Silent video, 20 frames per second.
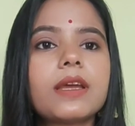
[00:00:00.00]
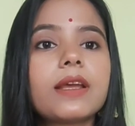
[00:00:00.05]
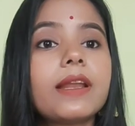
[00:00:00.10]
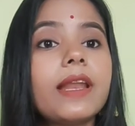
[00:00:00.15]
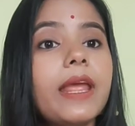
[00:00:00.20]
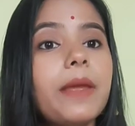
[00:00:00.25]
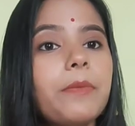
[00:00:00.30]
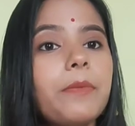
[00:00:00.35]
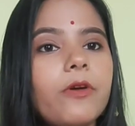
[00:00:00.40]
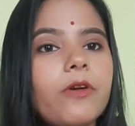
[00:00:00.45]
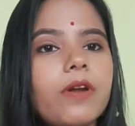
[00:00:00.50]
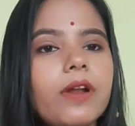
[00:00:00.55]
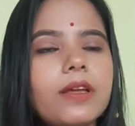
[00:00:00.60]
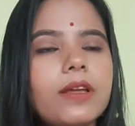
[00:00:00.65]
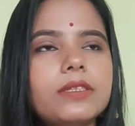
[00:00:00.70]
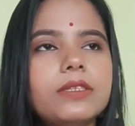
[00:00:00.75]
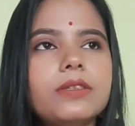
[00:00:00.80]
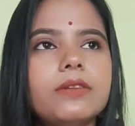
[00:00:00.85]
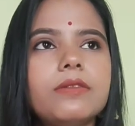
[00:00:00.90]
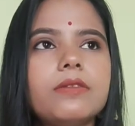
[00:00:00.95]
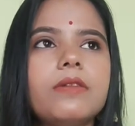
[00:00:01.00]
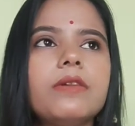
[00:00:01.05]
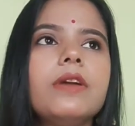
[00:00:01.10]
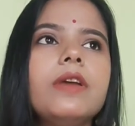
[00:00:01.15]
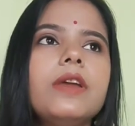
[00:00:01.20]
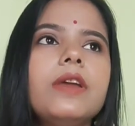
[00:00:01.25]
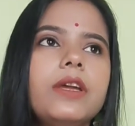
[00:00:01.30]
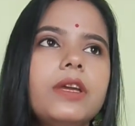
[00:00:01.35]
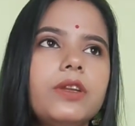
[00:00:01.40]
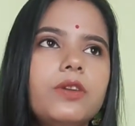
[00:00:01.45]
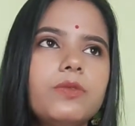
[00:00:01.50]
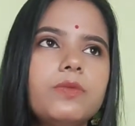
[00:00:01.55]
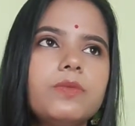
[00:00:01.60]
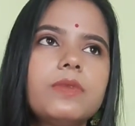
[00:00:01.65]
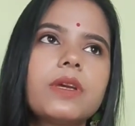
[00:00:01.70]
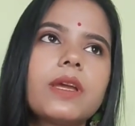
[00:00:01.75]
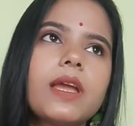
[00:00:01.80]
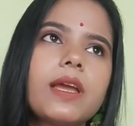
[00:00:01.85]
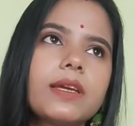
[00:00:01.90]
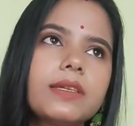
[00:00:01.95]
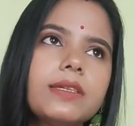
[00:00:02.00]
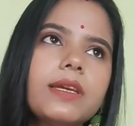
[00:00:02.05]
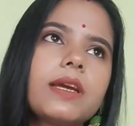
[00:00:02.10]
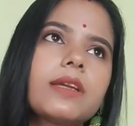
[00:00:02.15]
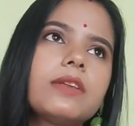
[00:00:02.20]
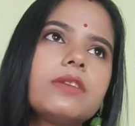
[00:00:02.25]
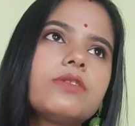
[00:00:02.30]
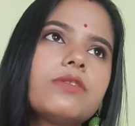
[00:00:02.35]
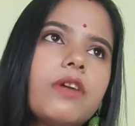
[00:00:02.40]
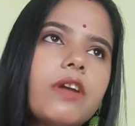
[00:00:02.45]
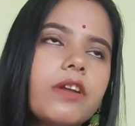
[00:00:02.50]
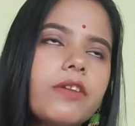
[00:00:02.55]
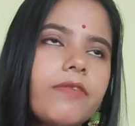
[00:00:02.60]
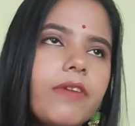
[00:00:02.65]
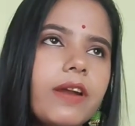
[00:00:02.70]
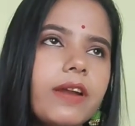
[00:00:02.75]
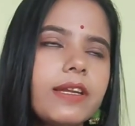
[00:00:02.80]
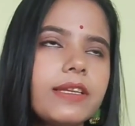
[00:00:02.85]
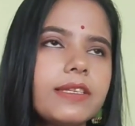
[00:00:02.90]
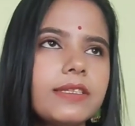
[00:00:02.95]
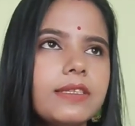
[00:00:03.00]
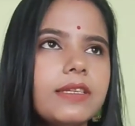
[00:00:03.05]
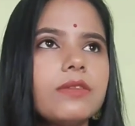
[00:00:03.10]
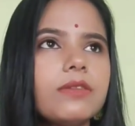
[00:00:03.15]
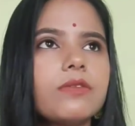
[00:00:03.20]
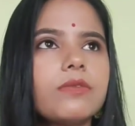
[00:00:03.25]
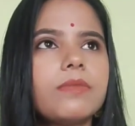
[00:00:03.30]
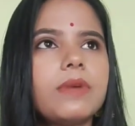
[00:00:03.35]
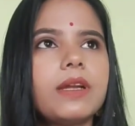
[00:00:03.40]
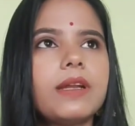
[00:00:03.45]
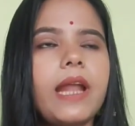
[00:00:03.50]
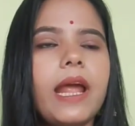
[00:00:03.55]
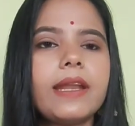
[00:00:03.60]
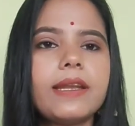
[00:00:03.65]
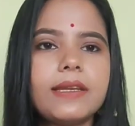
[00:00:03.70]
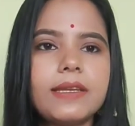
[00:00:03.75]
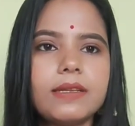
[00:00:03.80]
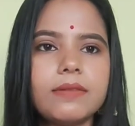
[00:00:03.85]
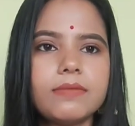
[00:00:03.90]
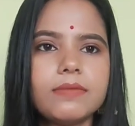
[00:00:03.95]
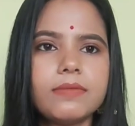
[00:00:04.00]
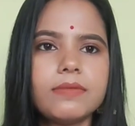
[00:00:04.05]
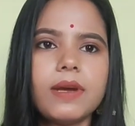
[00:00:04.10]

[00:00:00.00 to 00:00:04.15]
ক্লেম করার জন্য ইউটিউব থেকে যে একটা শর্ট ফান্ড এসছে তোমার নাইনটি